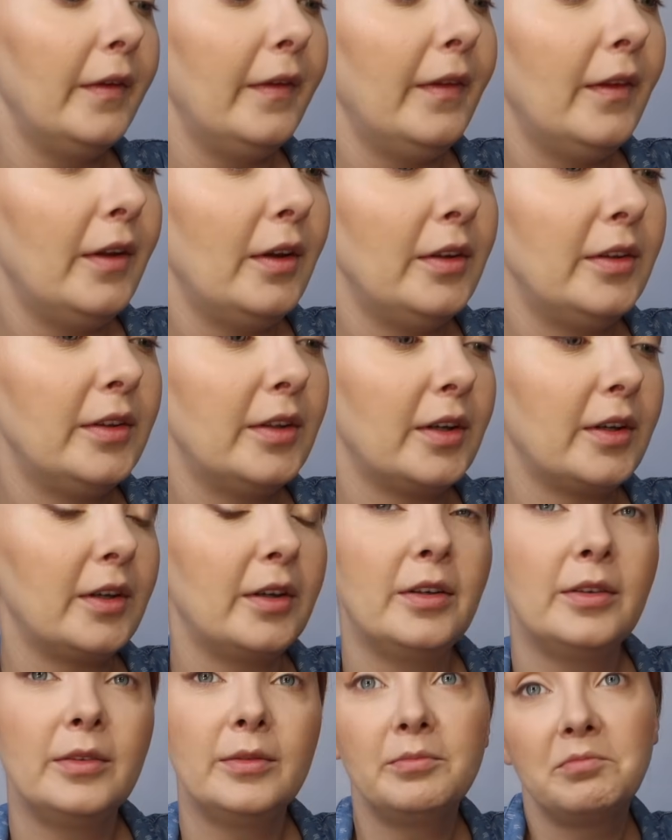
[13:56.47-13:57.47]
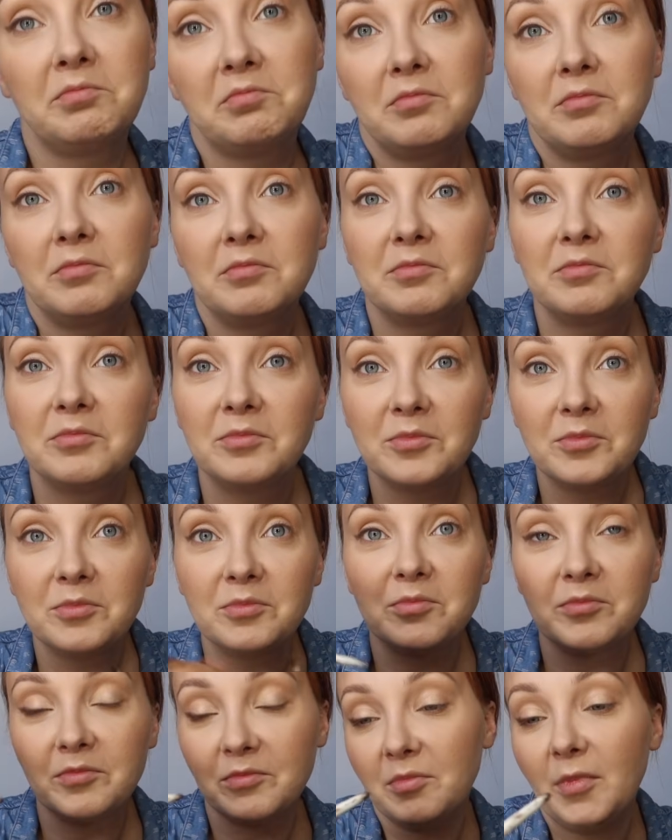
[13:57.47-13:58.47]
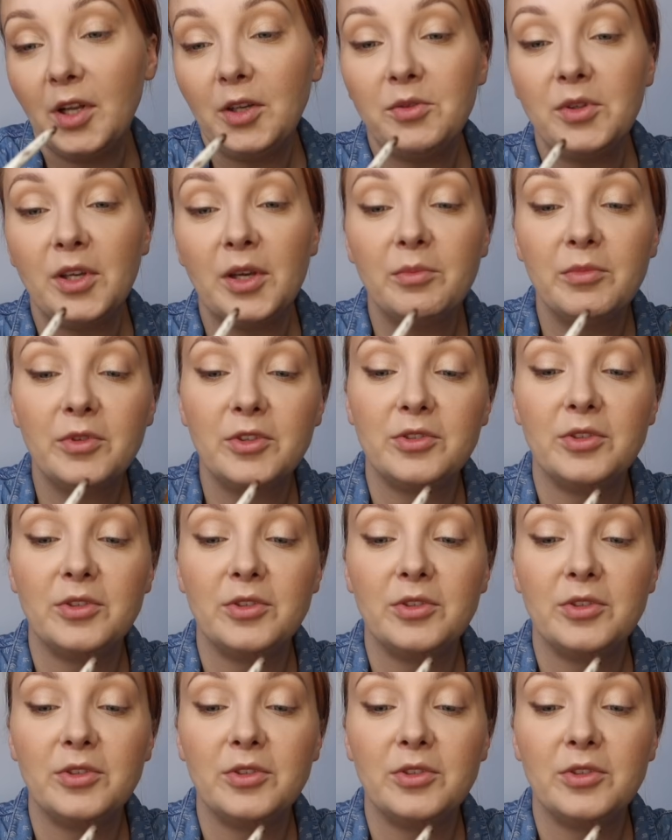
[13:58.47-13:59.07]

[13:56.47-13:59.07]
No i tak malujemy